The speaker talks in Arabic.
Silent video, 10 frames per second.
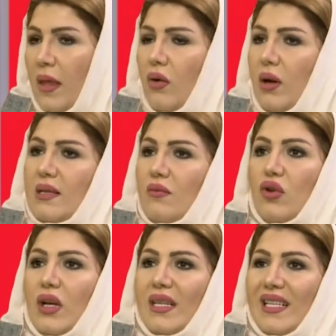ولازم
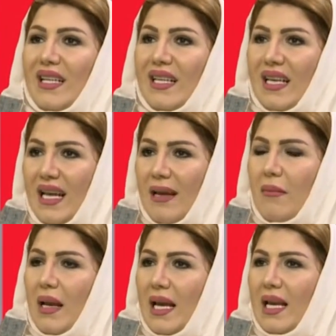يكون عندك
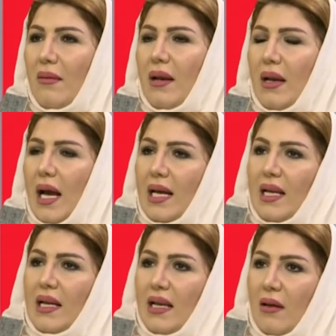كريم ليلي بالعاده
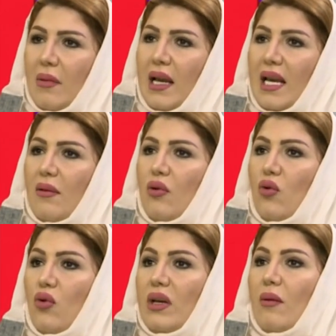الكريم الليلي
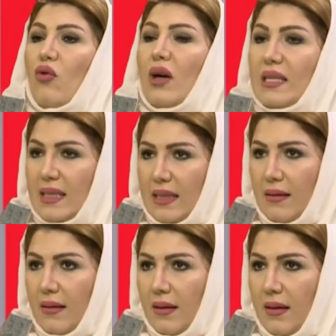بيكون كمغذي
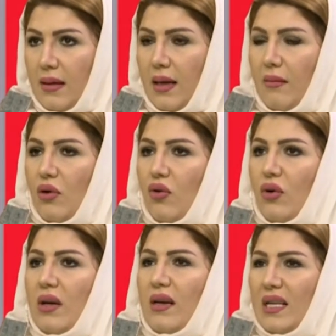يعني
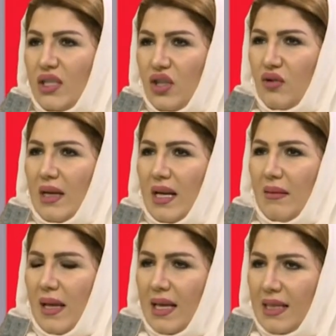بيكون ريتش شوي هيك
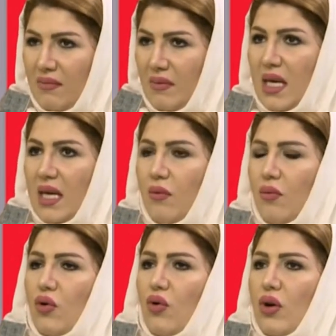تلاقيه سميك
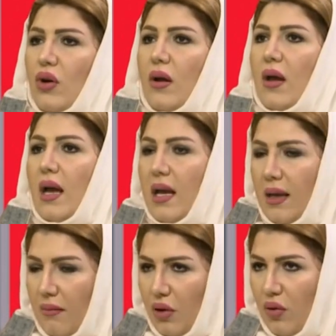فيتامينات اي
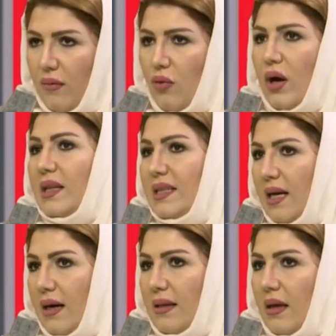بيكون مغذي
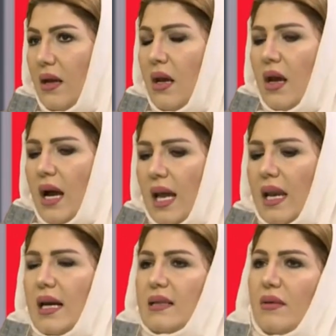اكثر
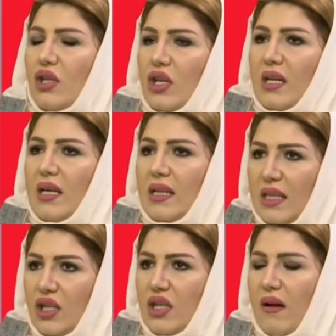هلا اذا بشرتك
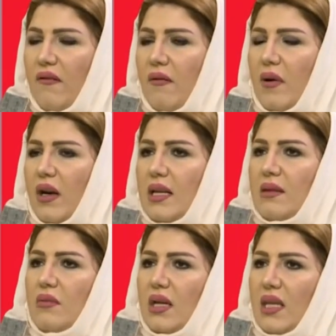كثير جافه مرات
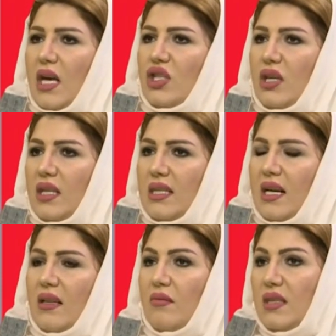بنحتاج
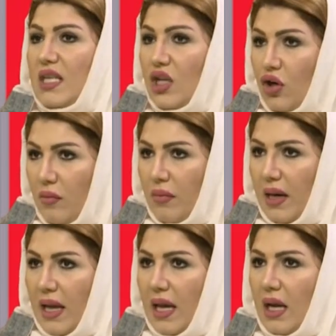نستخدم سيروم
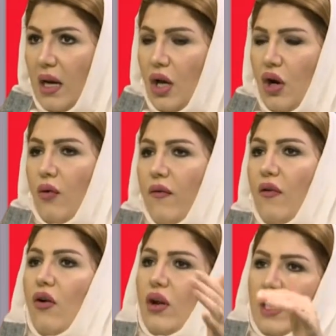بالليل
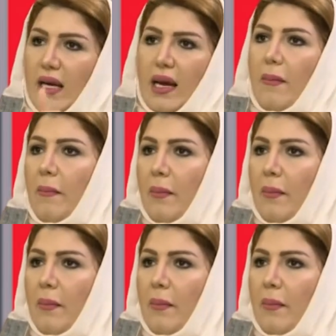وفوقه الكريم